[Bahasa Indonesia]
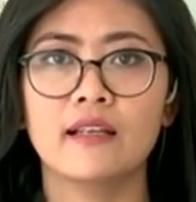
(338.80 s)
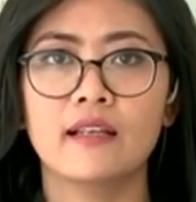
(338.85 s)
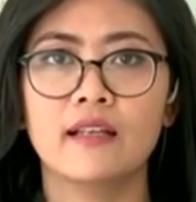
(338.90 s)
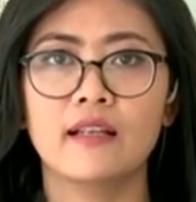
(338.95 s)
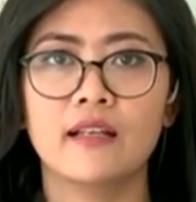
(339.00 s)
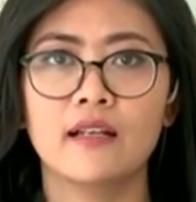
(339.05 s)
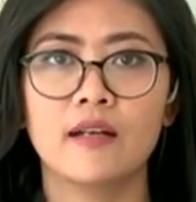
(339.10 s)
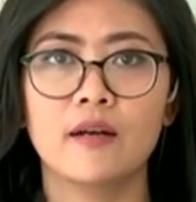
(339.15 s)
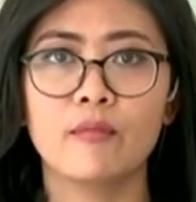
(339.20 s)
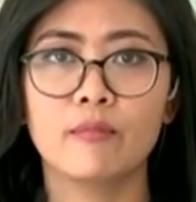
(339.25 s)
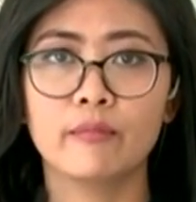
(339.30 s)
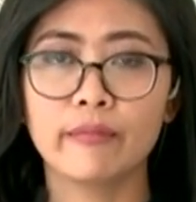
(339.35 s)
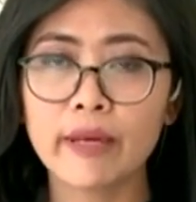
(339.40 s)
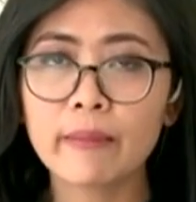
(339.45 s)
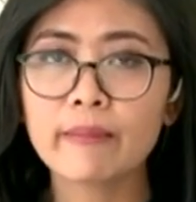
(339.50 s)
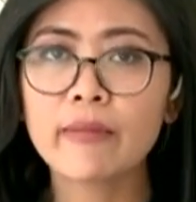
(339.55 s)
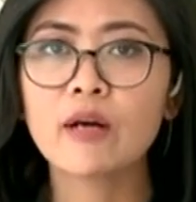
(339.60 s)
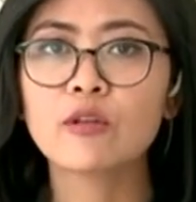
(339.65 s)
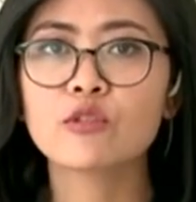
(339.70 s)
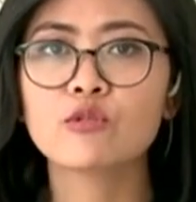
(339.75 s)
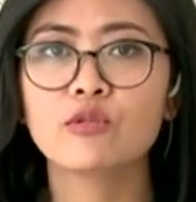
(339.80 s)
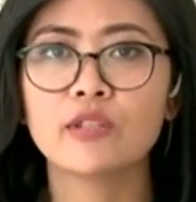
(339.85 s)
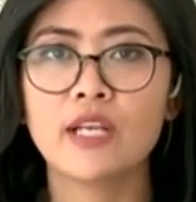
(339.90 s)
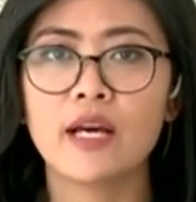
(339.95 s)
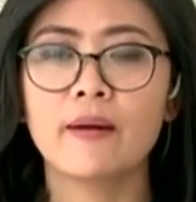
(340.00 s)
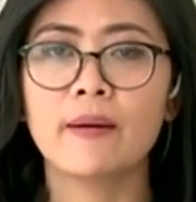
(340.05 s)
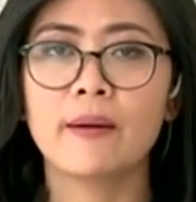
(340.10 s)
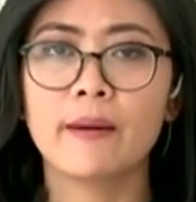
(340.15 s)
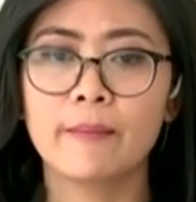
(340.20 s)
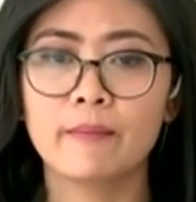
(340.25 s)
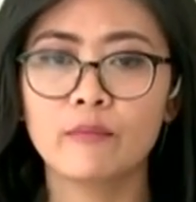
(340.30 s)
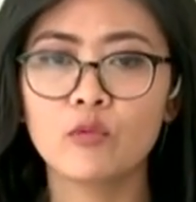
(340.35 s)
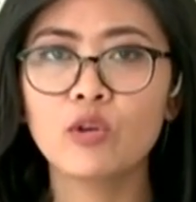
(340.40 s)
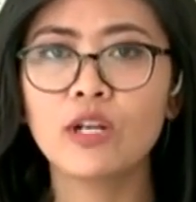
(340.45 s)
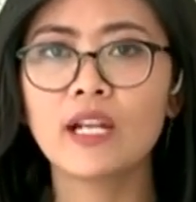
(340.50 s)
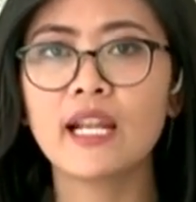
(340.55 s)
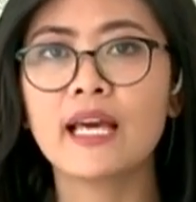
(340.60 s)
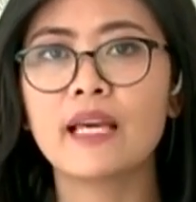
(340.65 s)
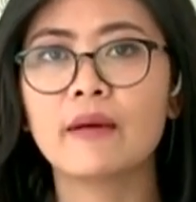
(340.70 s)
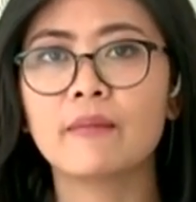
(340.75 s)
uh, memang sudah
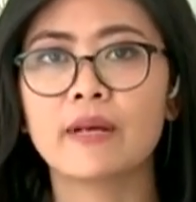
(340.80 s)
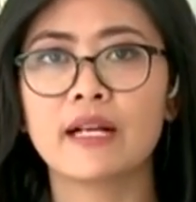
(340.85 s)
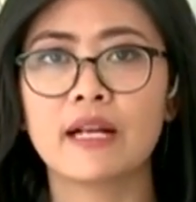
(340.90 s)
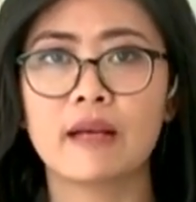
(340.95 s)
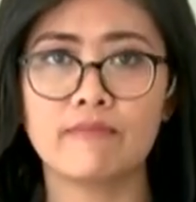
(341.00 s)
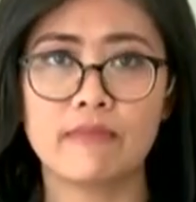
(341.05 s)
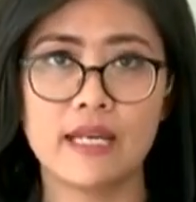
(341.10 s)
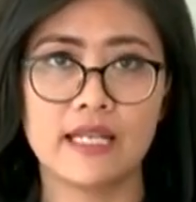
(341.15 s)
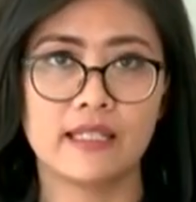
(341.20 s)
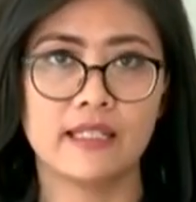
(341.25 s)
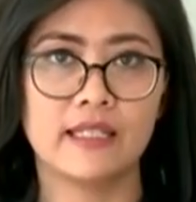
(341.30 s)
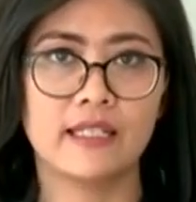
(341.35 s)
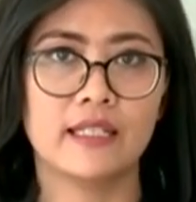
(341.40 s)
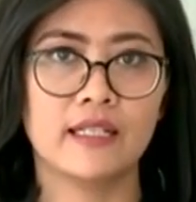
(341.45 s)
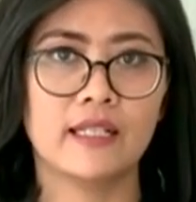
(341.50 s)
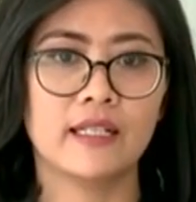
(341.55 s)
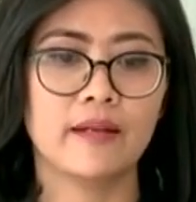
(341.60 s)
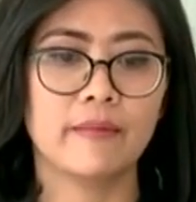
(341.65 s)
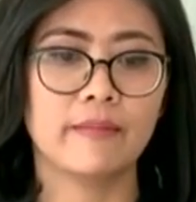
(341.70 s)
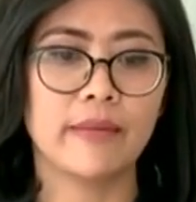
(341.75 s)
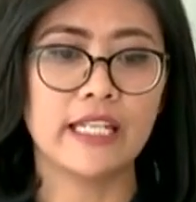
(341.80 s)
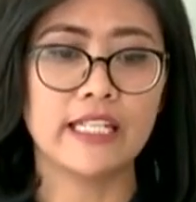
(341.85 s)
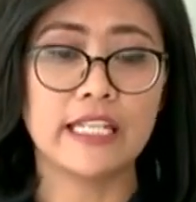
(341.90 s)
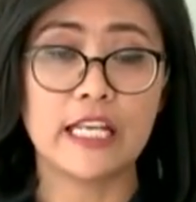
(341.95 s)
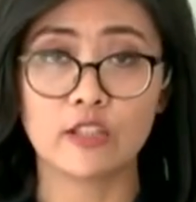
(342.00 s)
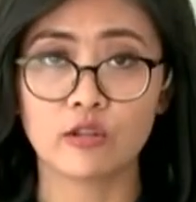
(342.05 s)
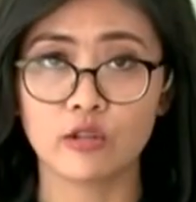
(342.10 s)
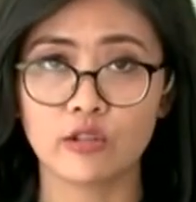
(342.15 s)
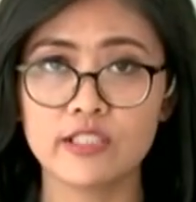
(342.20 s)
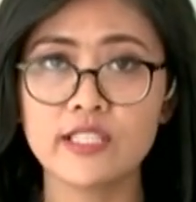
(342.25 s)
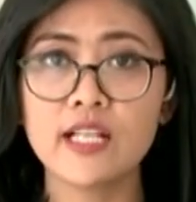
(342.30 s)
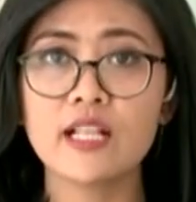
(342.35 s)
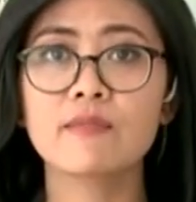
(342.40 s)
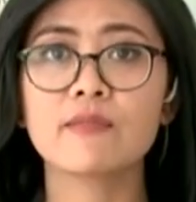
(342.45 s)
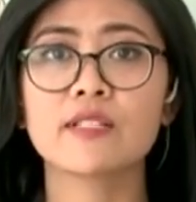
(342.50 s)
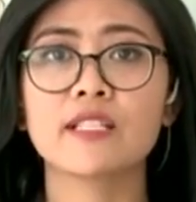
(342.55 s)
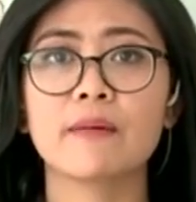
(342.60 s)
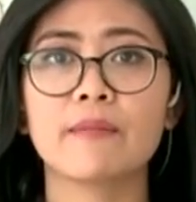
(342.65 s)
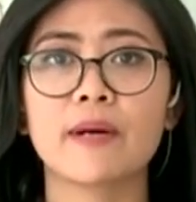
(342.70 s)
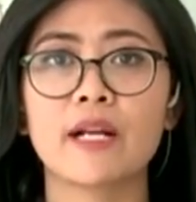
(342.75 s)
mulai merambah ke media sosial
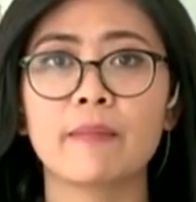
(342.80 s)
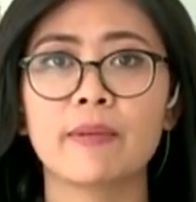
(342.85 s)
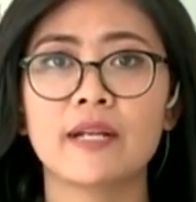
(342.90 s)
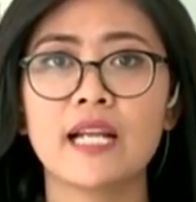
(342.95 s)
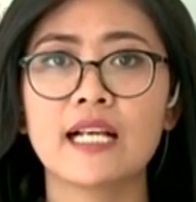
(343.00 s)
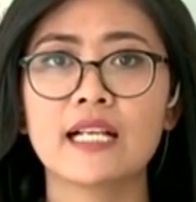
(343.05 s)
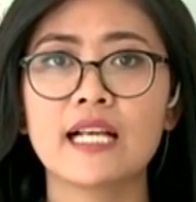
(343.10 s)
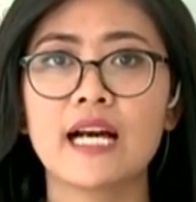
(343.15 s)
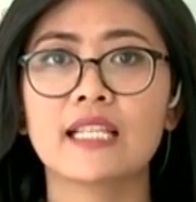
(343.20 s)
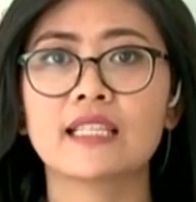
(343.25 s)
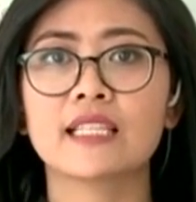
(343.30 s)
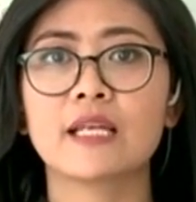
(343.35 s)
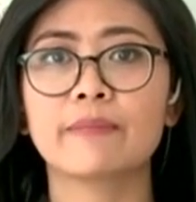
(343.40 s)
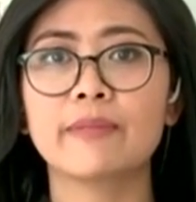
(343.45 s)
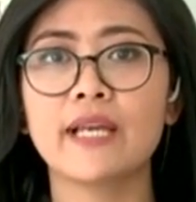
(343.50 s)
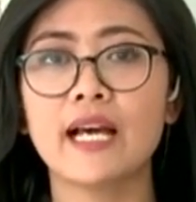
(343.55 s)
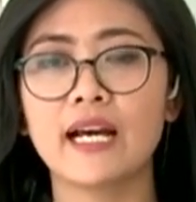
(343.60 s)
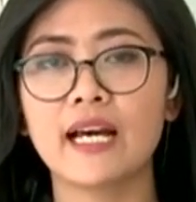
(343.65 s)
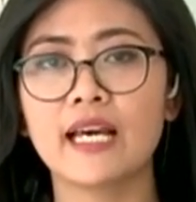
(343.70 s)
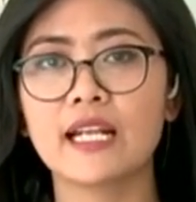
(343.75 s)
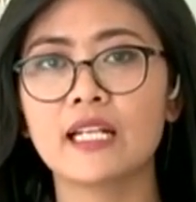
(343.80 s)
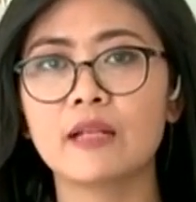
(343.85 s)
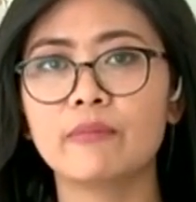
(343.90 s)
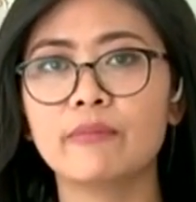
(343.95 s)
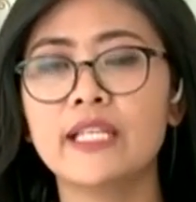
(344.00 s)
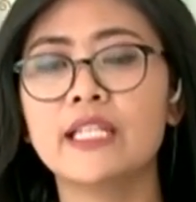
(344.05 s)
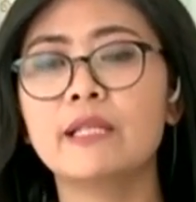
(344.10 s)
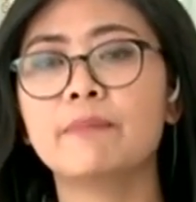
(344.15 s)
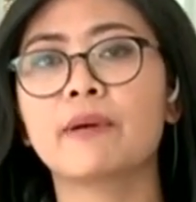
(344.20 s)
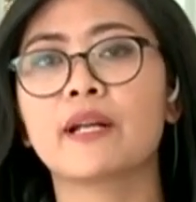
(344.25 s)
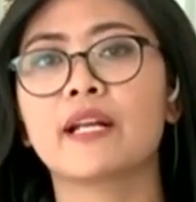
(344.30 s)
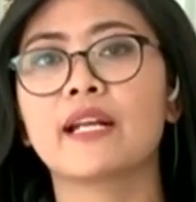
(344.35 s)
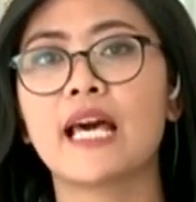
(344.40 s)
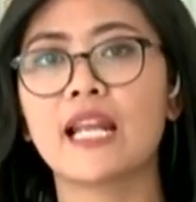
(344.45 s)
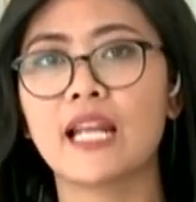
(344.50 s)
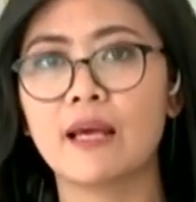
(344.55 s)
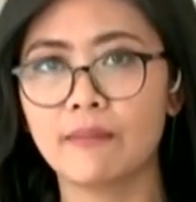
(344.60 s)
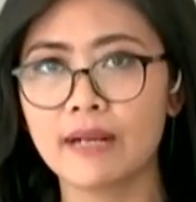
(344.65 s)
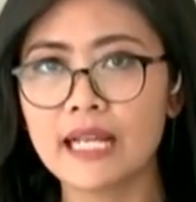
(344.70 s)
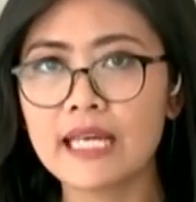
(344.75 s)
misalnya para pedagang, tapi akan lebih
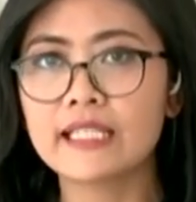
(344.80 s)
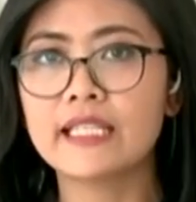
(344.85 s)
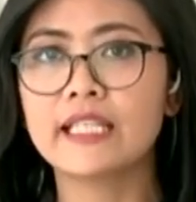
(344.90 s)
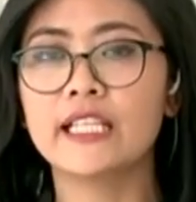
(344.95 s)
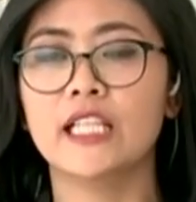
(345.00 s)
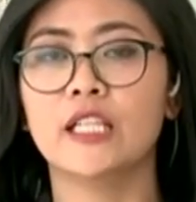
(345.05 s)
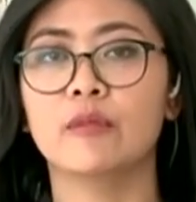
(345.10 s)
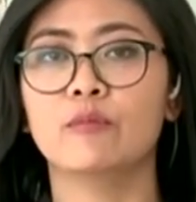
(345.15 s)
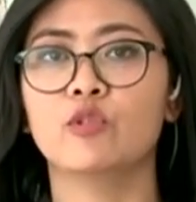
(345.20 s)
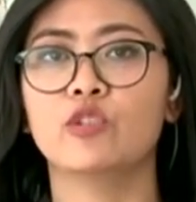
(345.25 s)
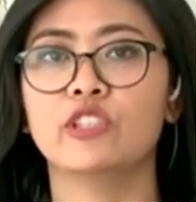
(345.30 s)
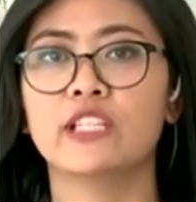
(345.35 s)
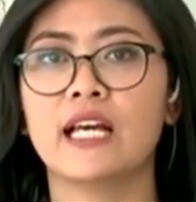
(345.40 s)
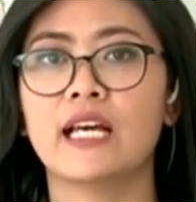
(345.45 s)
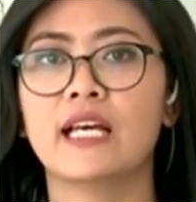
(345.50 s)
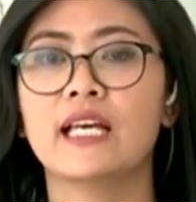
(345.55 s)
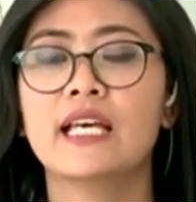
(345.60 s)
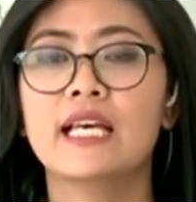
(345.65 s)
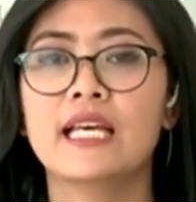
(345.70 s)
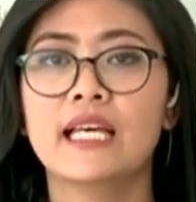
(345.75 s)
diperdalam lagi ilmunya.